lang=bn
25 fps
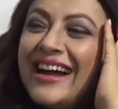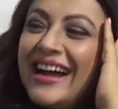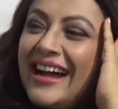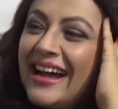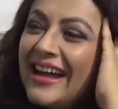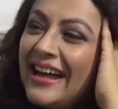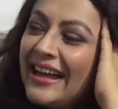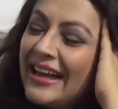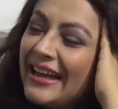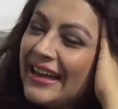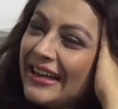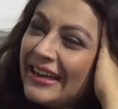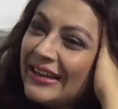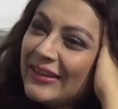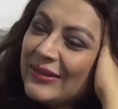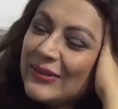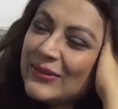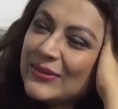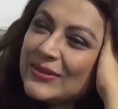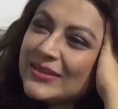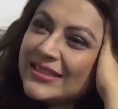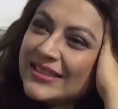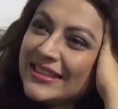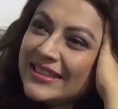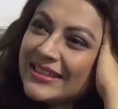হ্যাঁ
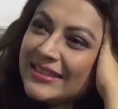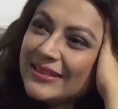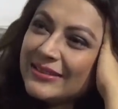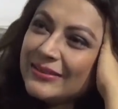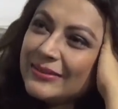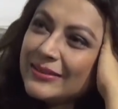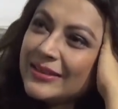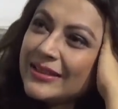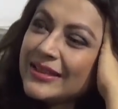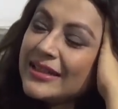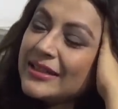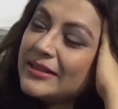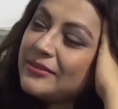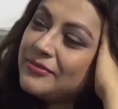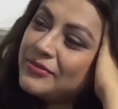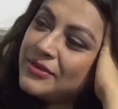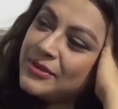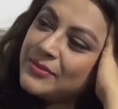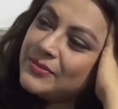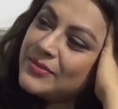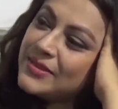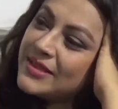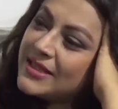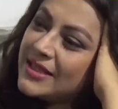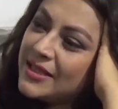ওটা মানে একটা
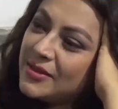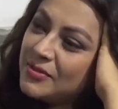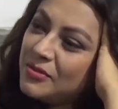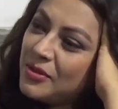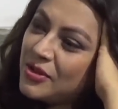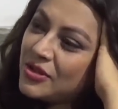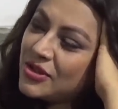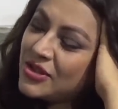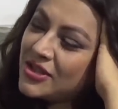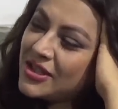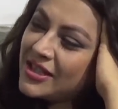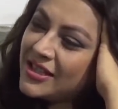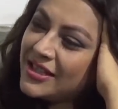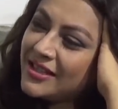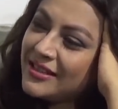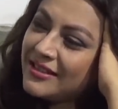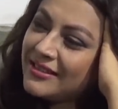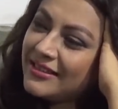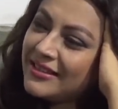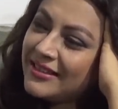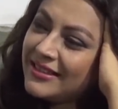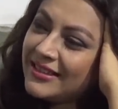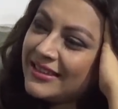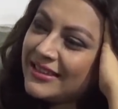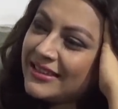ভিমসের বসে
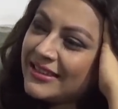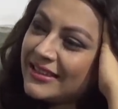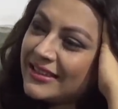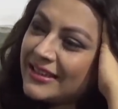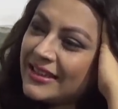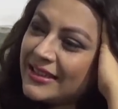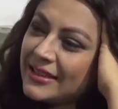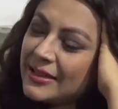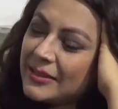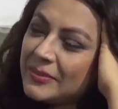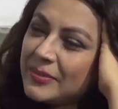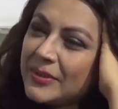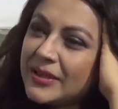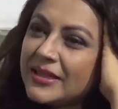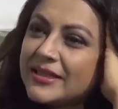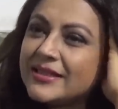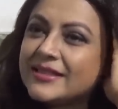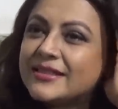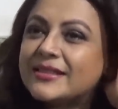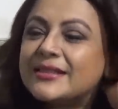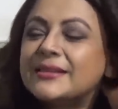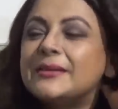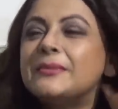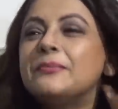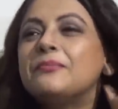কিনে
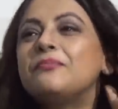ফেলেছি